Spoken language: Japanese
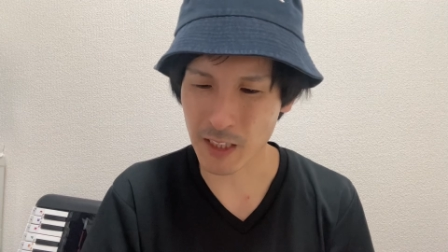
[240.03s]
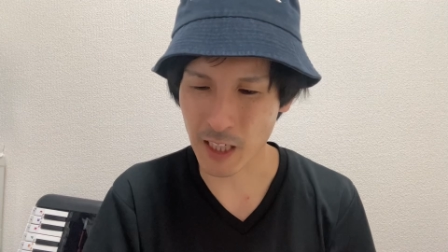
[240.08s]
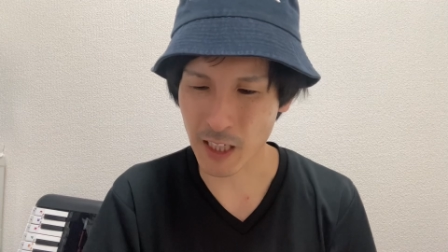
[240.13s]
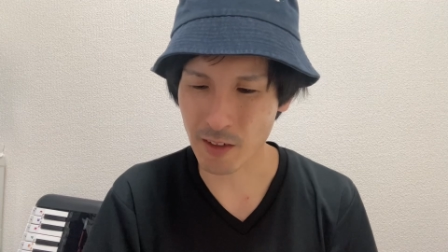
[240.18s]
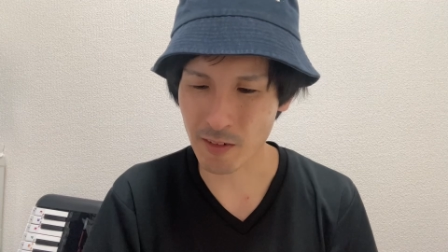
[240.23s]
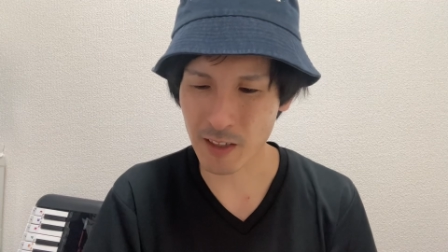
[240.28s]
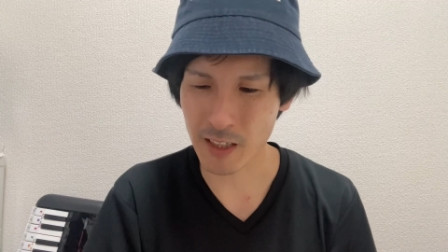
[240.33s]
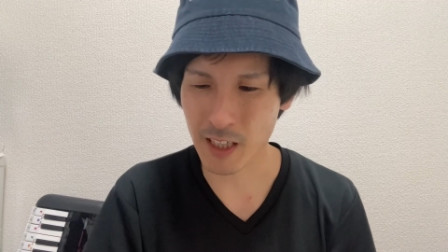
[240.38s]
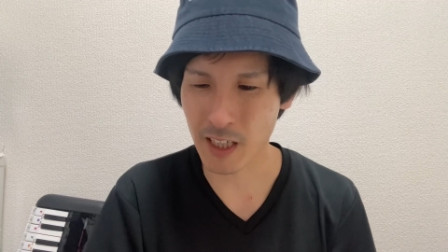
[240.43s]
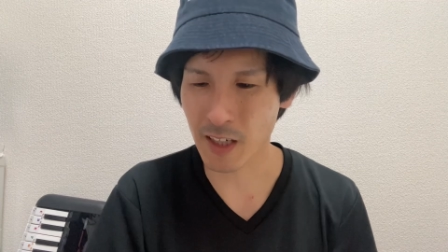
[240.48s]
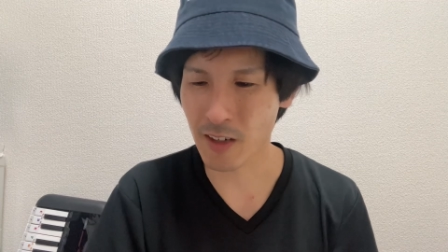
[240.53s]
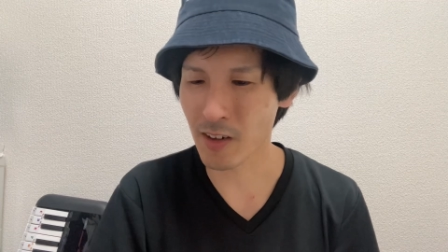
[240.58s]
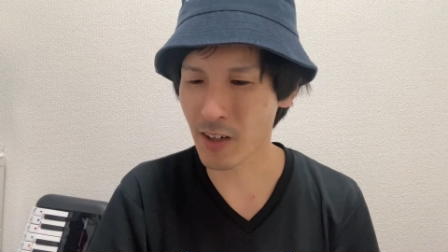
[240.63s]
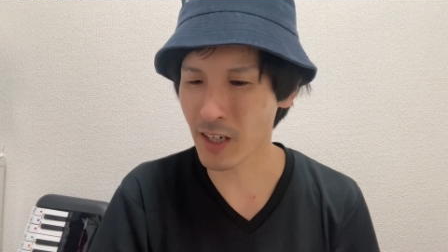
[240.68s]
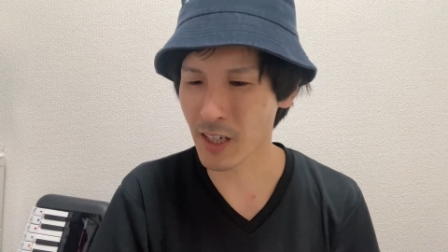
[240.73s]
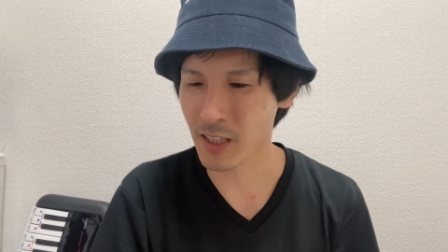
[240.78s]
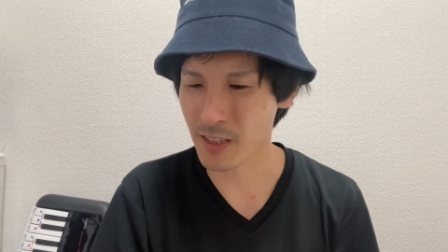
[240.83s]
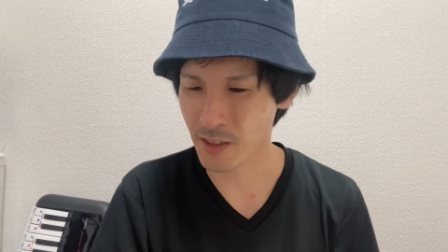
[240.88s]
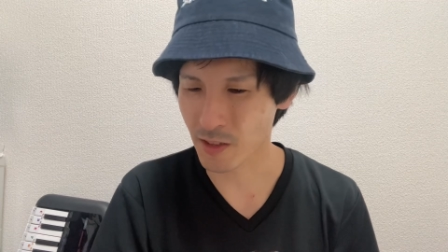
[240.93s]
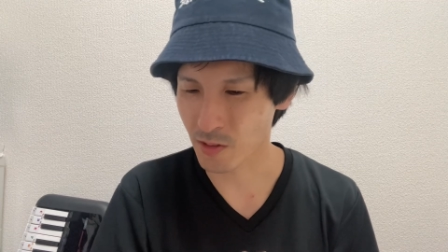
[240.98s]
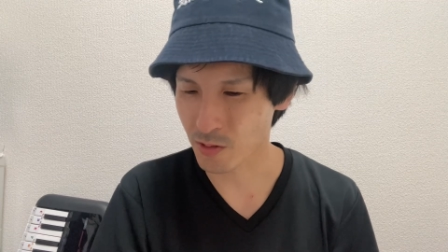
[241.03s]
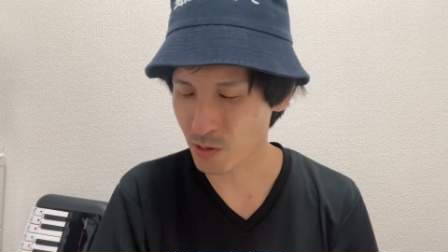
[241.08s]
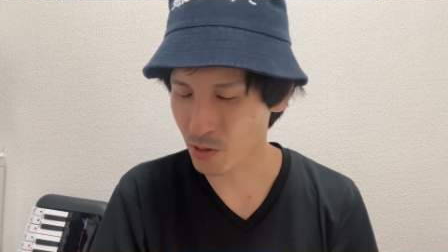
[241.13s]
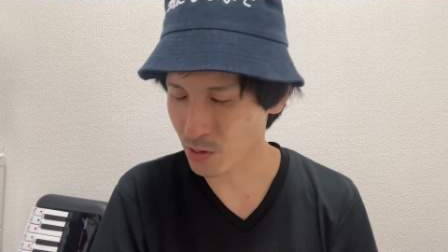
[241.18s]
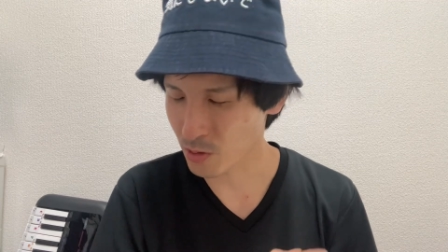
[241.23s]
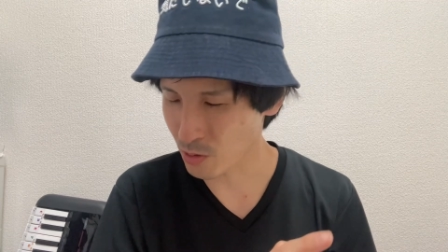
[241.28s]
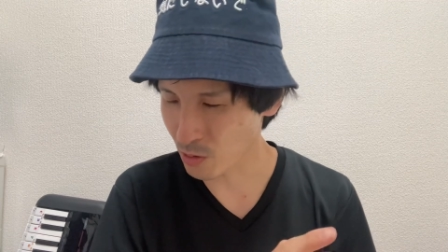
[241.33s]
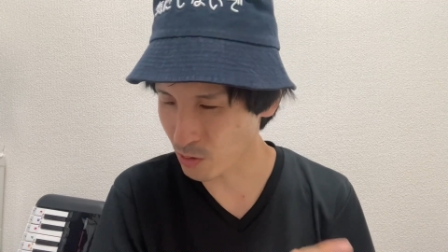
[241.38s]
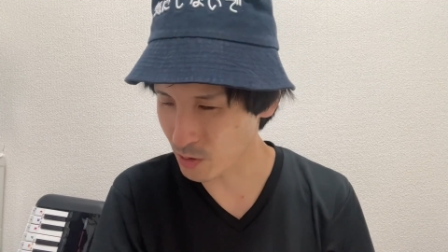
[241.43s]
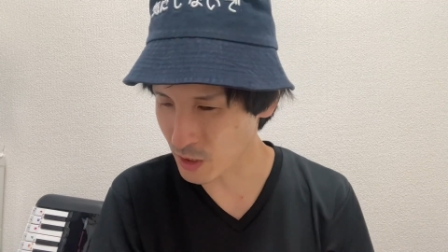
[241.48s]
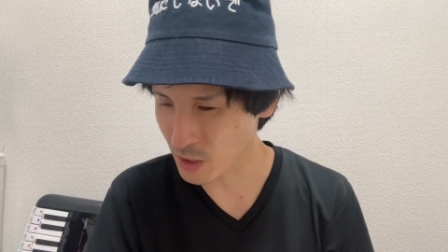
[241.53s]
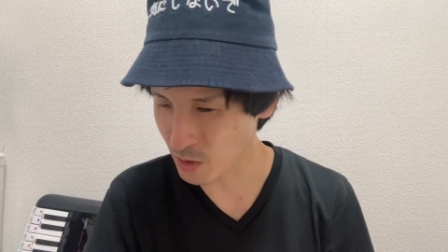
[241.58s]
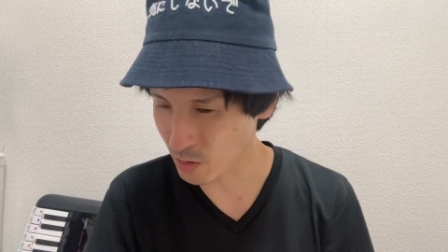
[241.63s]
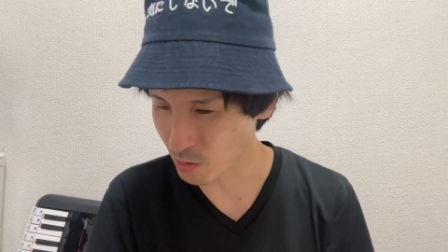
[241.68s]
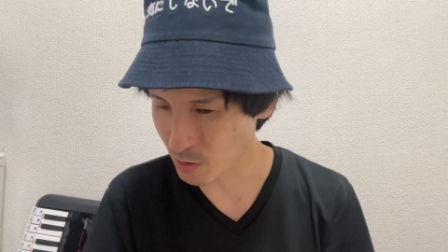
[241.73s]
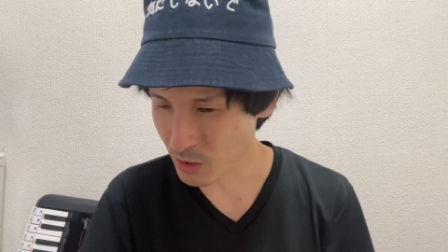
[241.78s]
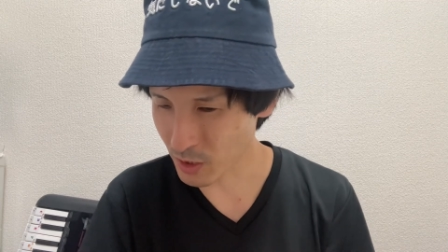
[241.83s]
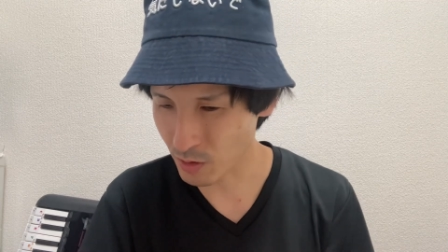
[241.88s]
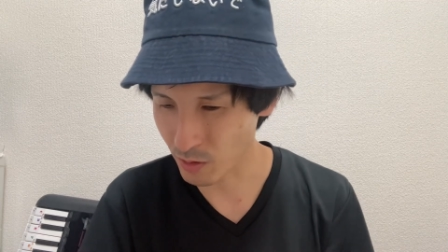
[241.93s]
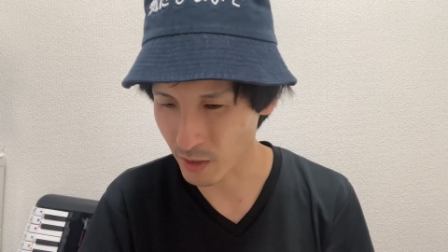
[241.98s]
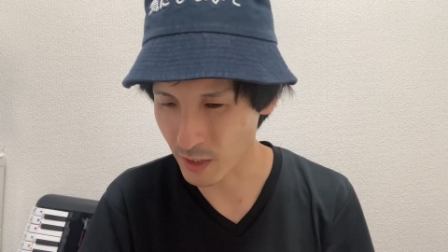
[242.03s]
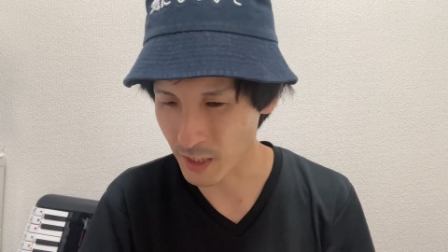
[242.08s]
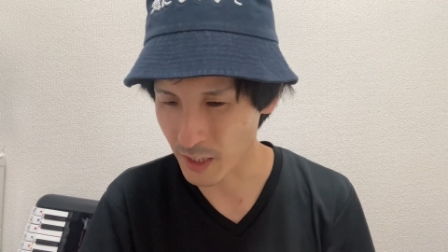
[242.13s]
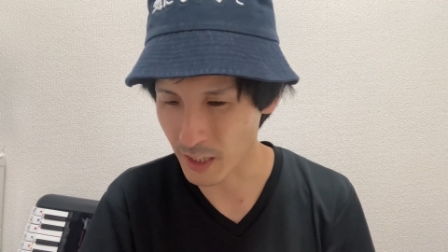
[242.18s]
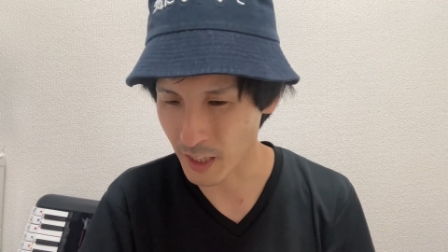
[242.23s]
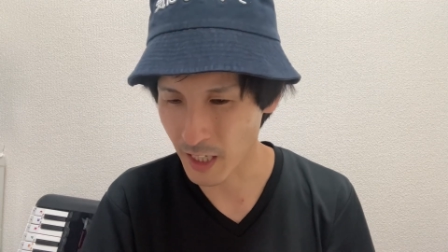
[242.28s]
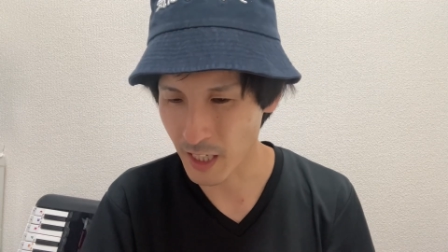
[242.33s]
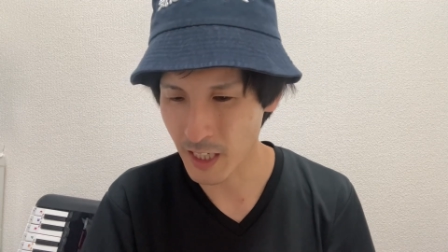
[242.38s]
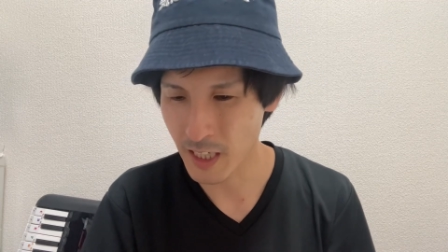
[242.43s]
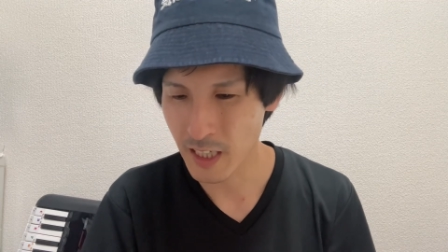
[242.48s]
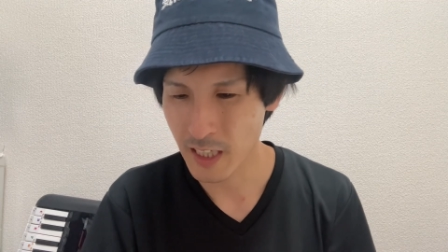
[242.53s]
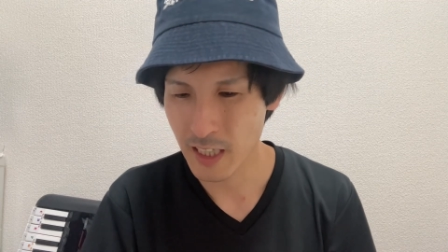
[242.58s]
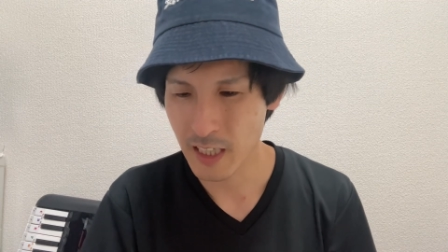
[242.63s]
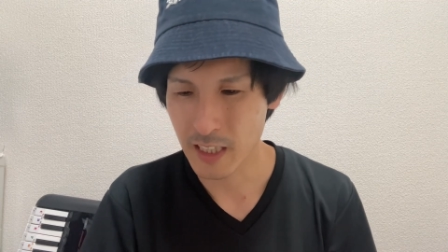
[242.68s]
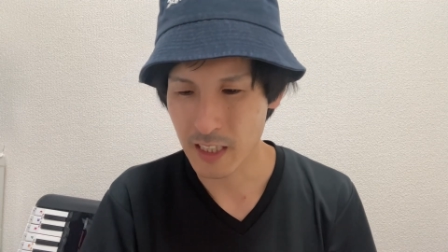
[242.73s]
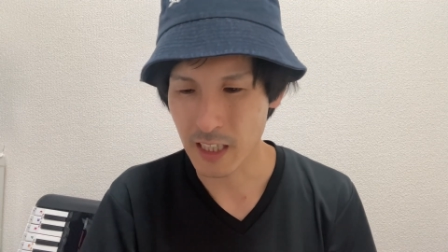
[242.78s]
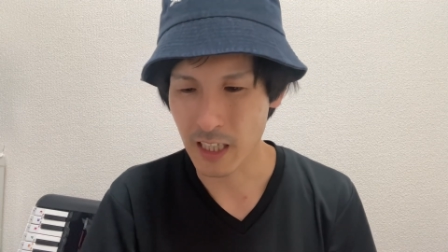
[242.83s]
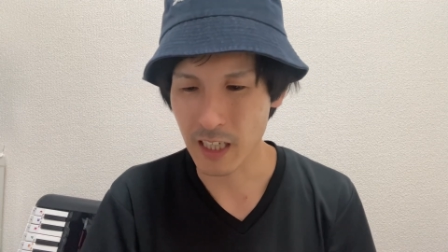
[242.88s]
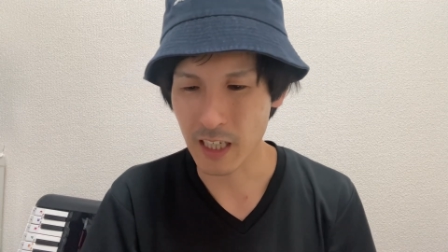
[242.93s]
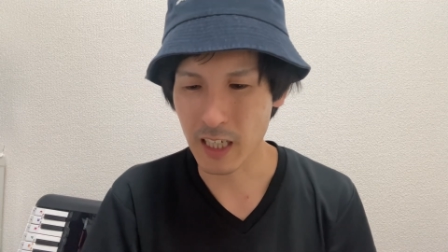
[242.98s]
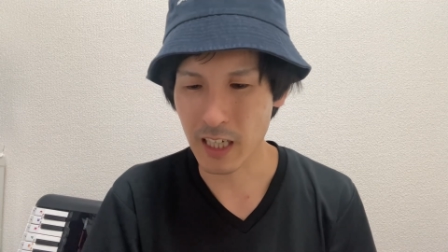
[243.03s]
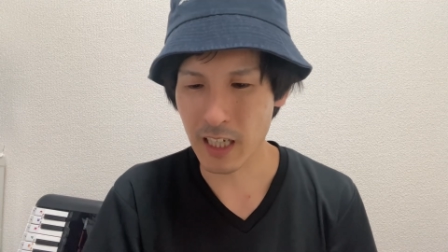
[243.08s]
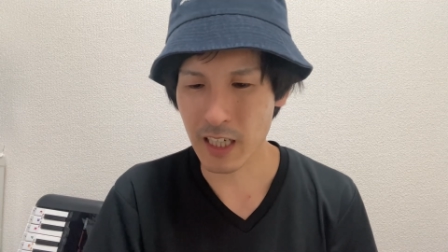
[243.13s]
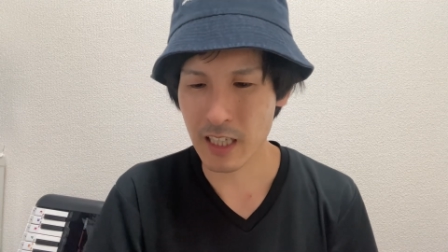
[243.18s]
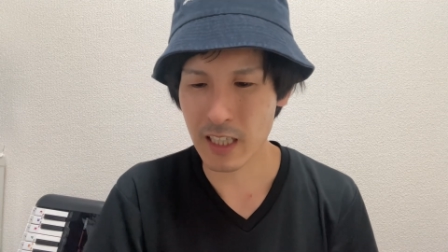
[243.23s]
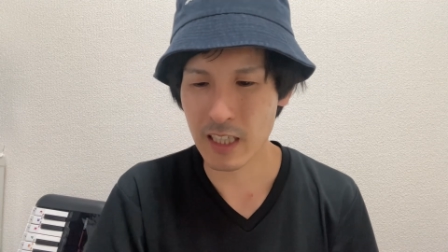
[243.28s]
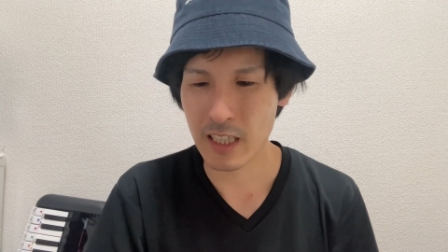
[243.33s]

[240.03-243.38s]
なのかなんかわからないですけど、土地とかでね、なんか、